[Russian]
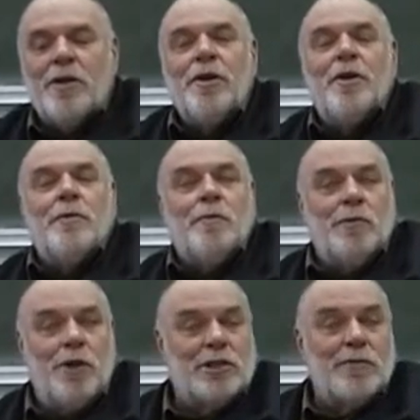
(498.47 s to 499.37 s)

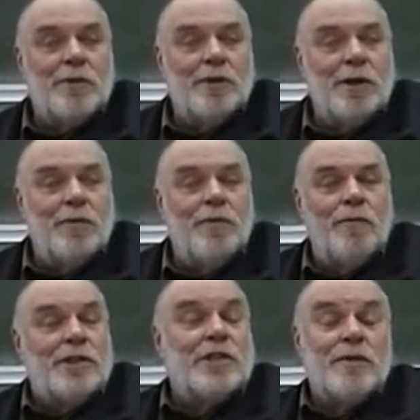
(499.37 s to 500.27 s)
действуя на него,
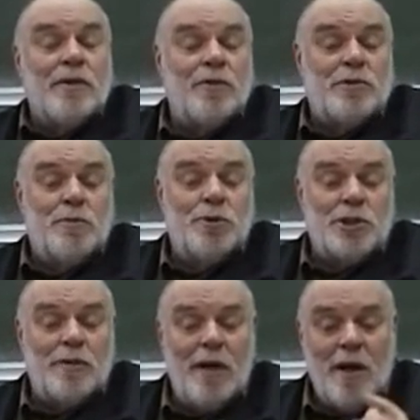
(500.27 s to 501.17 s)
воздействуя на него из
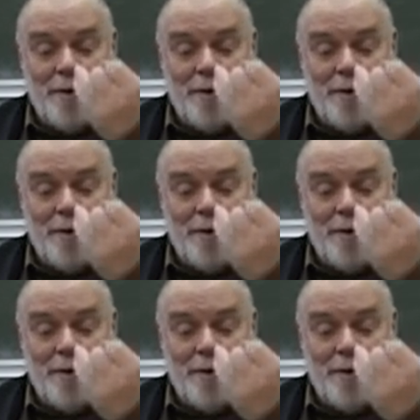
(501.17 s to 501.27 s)
будущего.